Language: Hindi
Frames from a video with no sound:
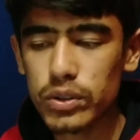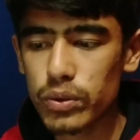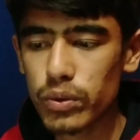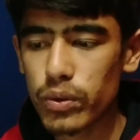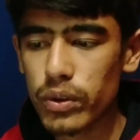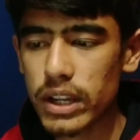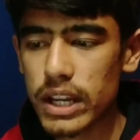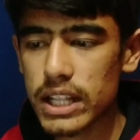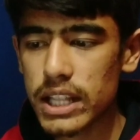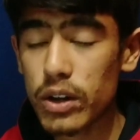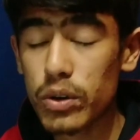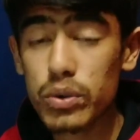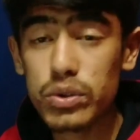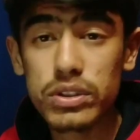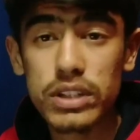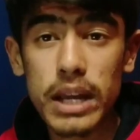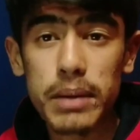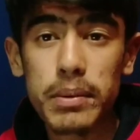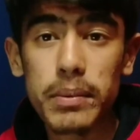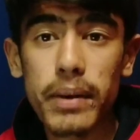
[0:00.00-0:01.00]
शुरू किया था
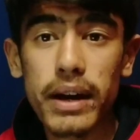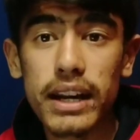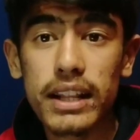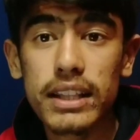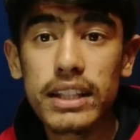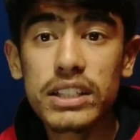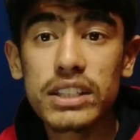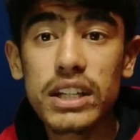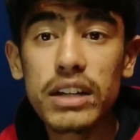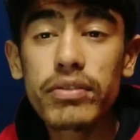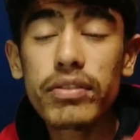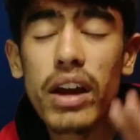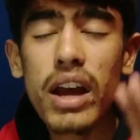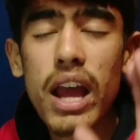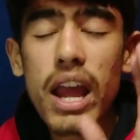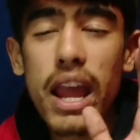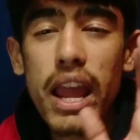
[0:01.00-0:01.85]
उस टाइम हमारे थे सिर्फ